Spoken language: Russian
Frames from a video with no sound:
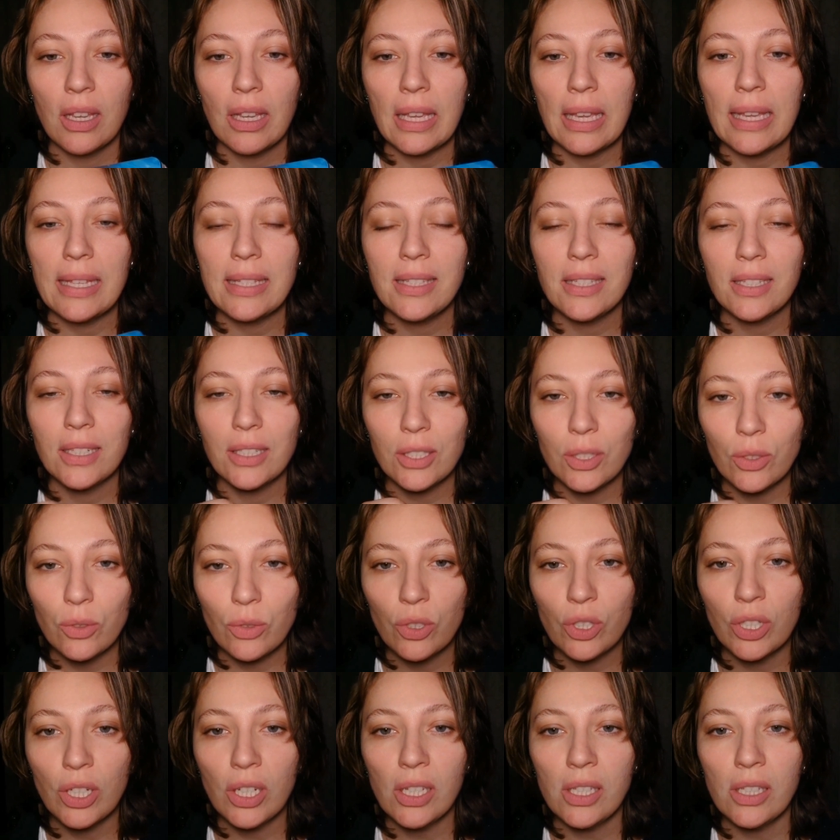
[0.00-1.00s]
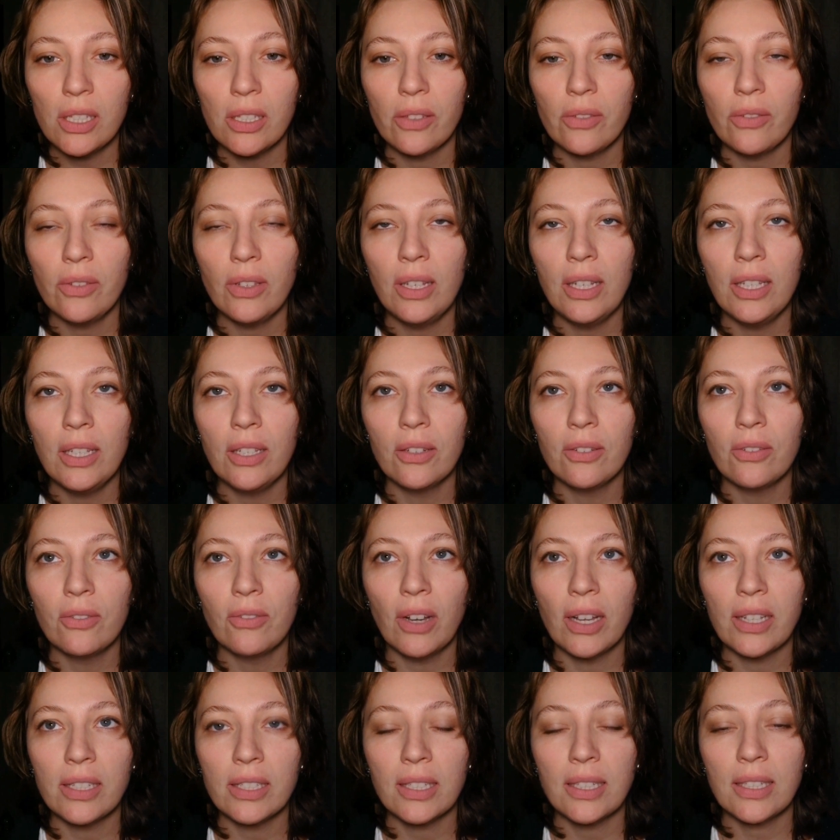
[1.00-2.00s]
Эти разрушения вели
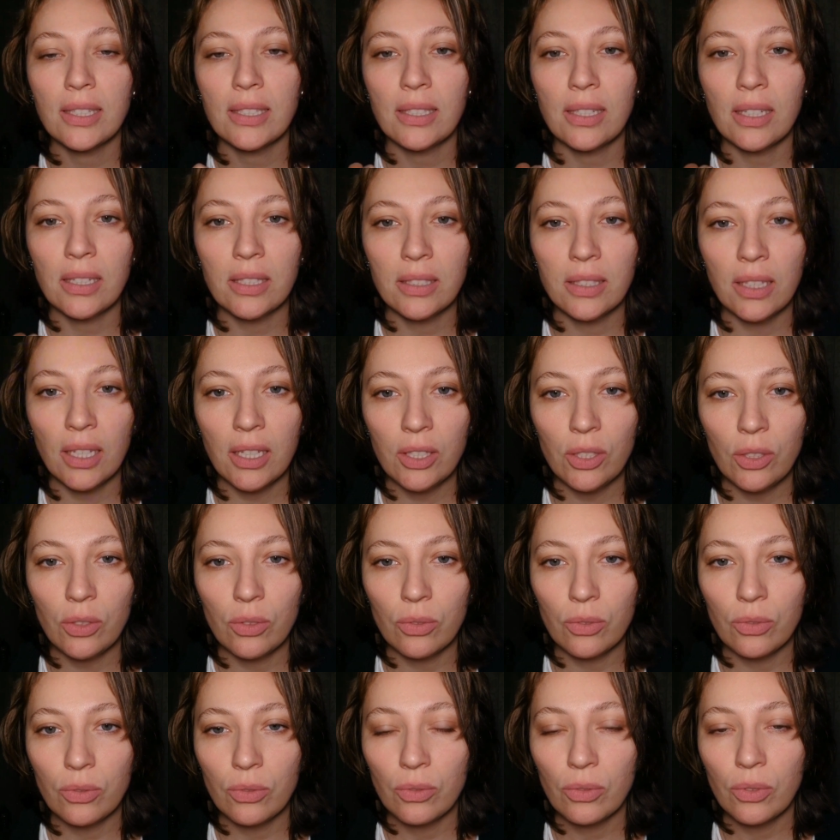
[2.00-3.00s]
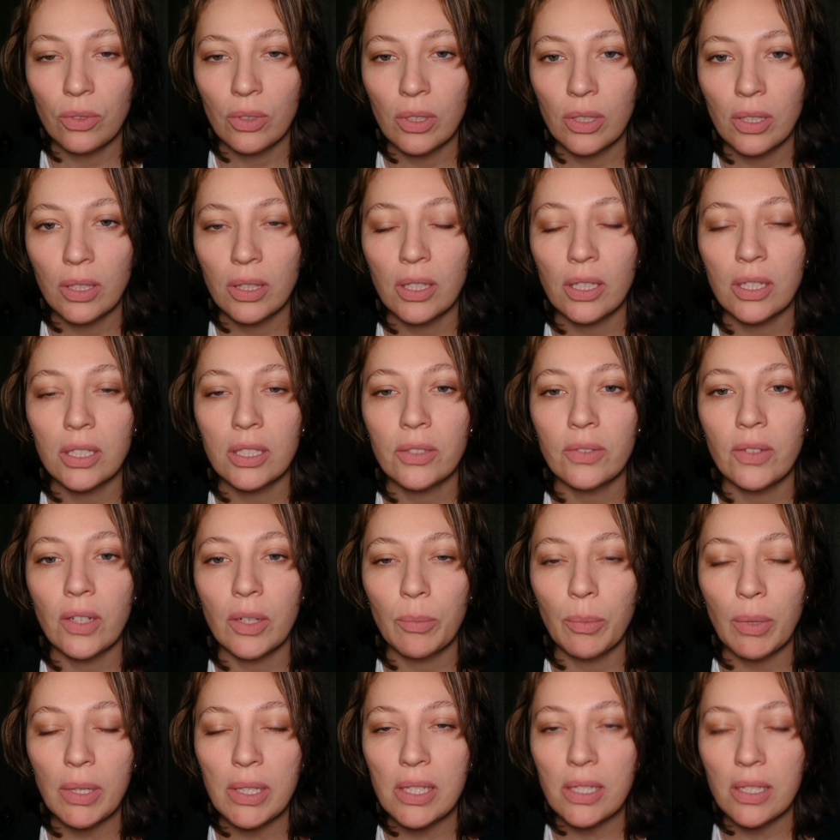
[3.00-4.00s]
вас к осознанию,
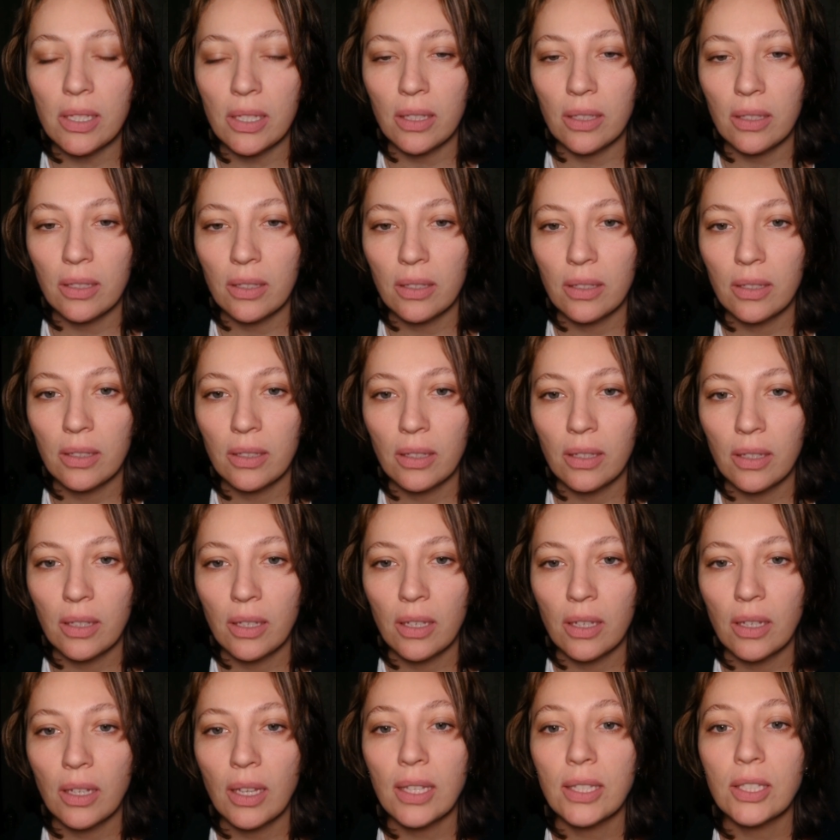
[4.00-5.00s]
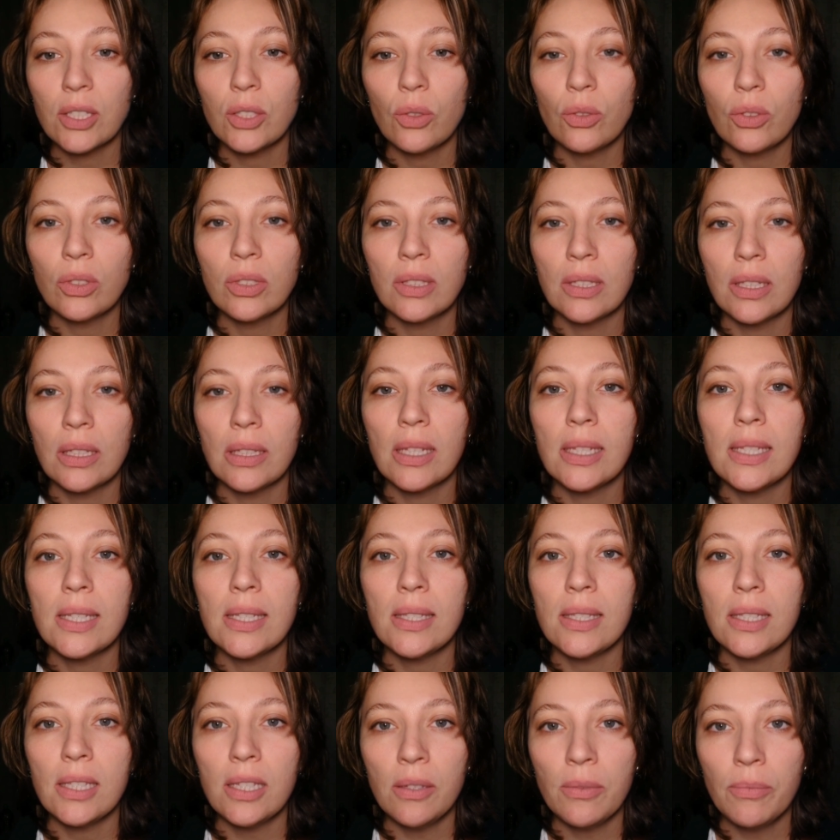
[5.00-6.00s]
трансформации, к
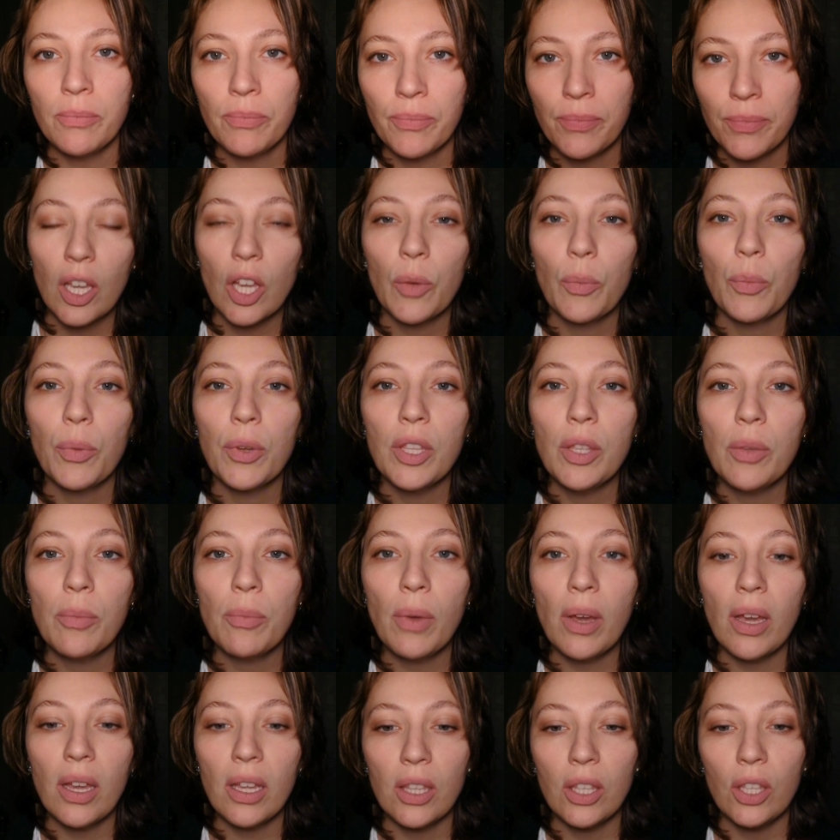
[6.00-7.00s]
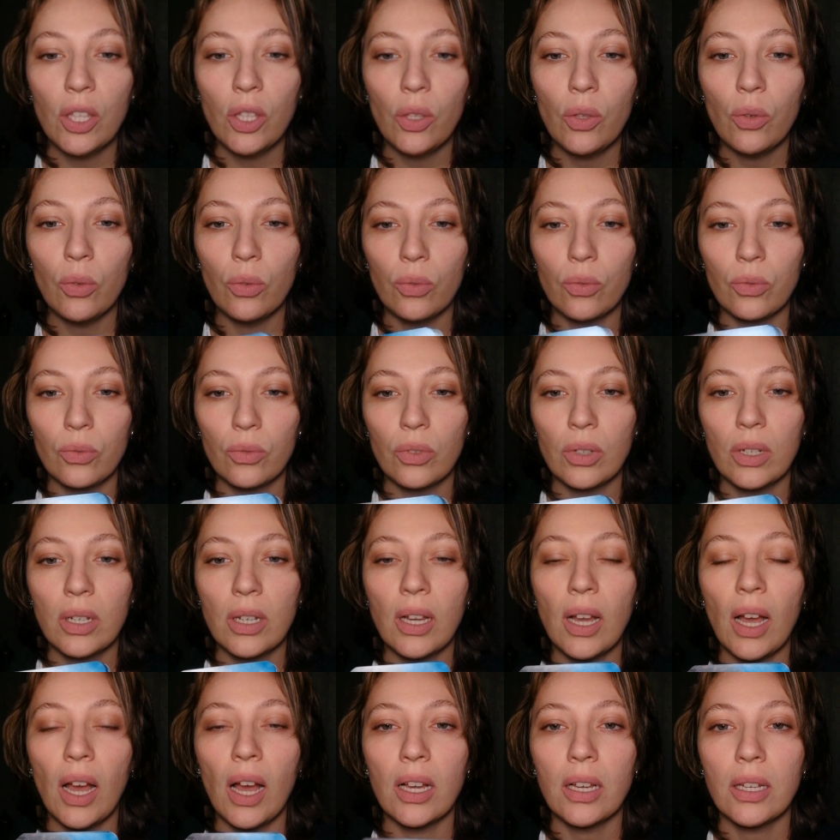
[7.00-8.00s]
осознанности, к пониманию,
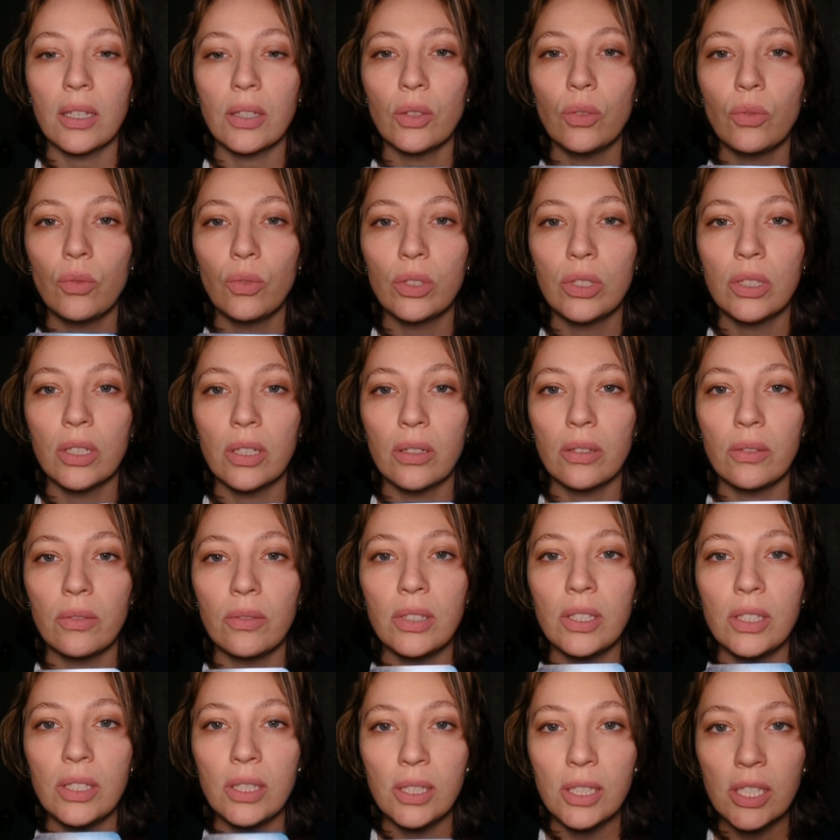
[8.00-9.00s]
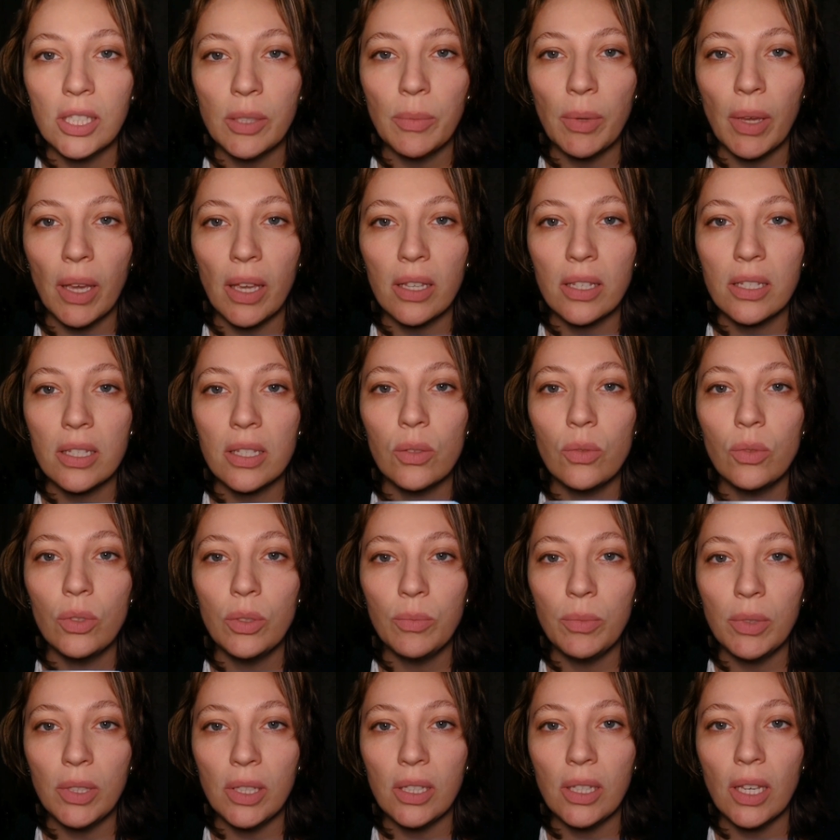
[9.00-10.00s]
как нужно вести себя с
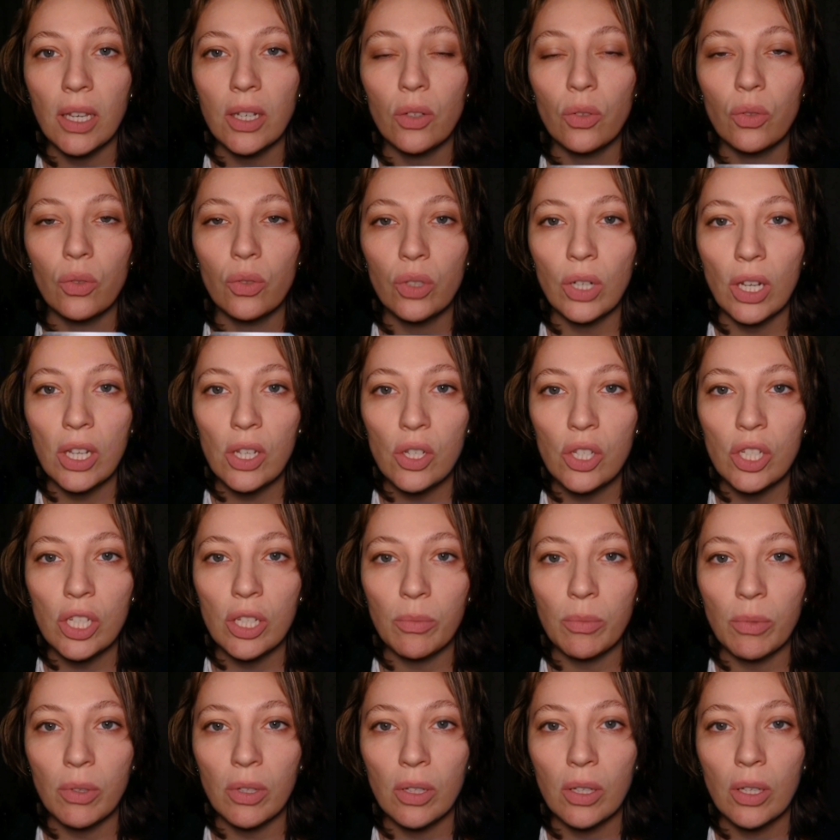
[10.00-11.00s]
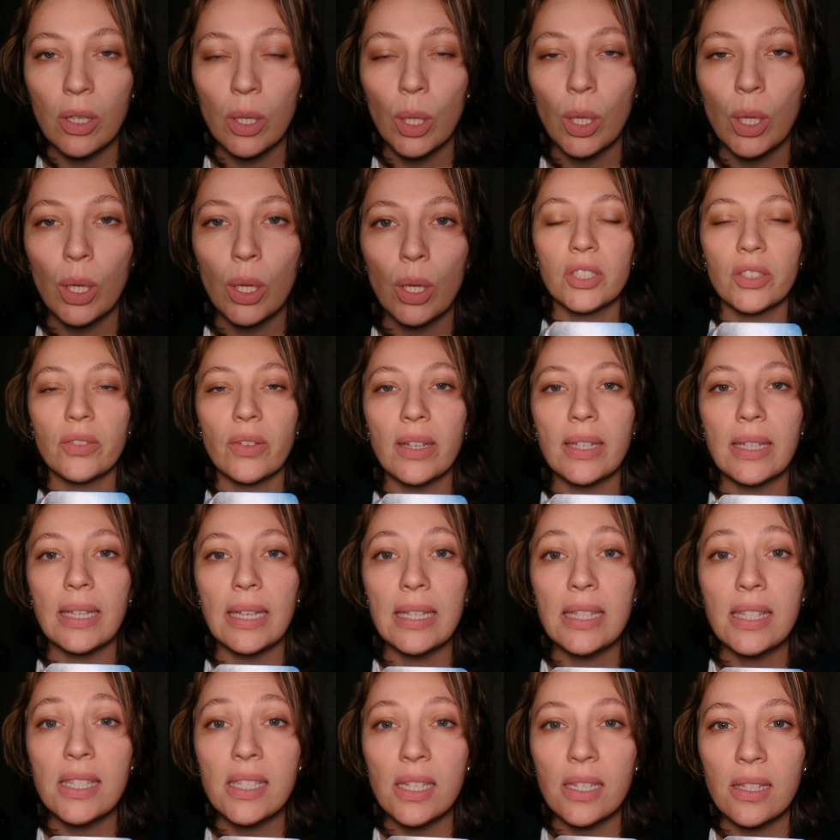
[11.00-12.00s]
людьми и окружающими
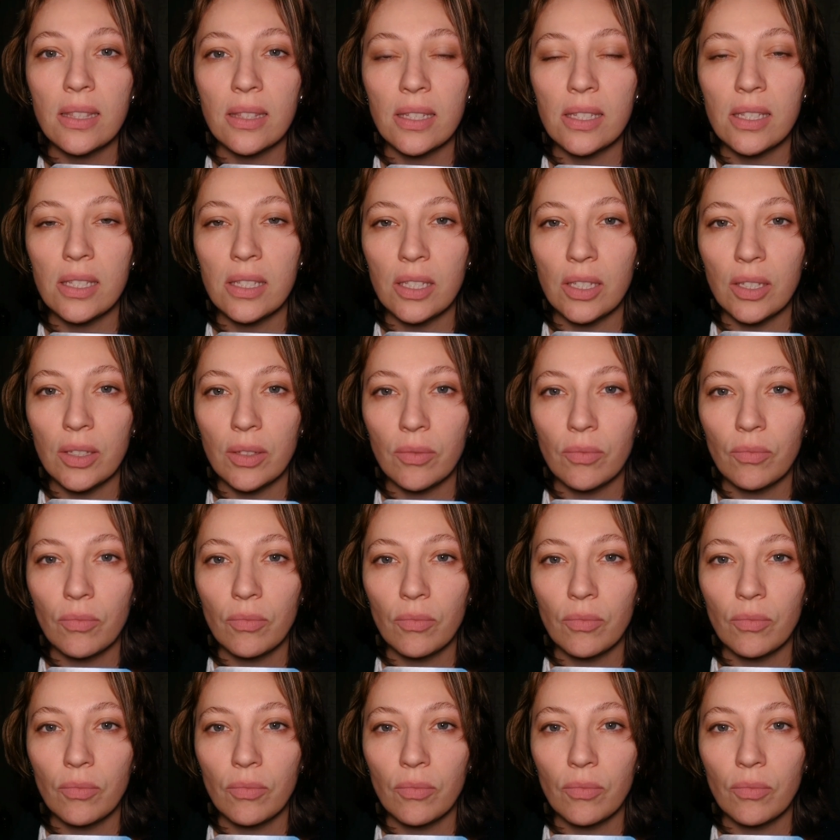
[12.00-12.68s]
своей ценности